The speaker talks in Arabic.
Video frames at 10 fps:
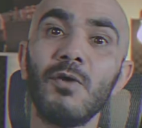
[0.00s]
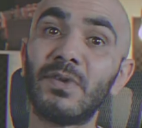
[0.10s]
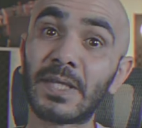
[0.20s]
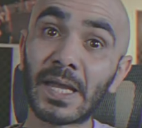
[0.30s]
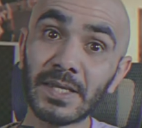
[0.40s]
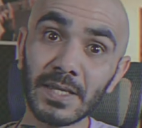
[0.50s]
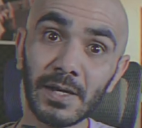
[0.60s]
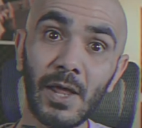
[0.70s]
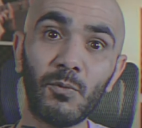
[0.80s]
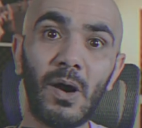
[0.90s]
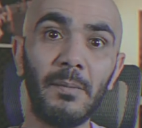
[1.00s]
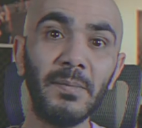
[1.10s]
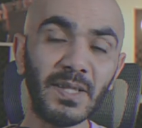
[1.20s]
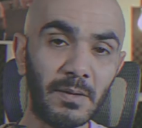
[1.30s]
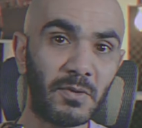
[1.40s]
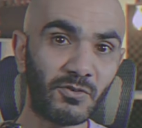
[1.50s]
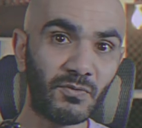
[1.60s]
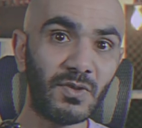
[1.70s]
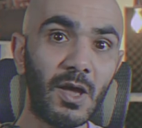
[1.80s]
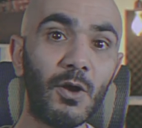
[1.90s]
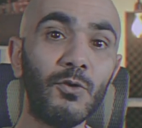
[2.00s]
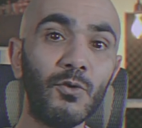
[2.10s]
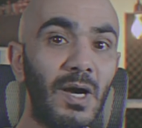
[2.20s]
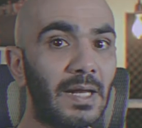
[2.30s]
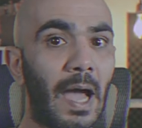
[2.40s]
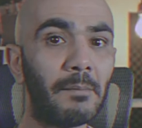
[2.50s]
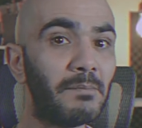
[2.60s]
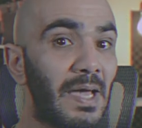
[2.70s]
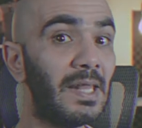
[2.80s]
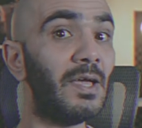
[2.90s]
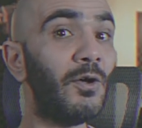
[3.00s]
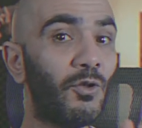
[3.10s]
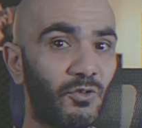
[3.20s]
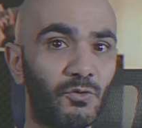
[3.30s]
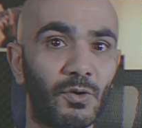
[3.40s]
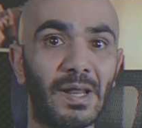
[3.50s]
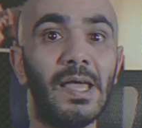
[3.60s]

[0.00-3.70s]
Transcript: فتغيير الالوان مثل ما شفنا انه انا عمالي احصر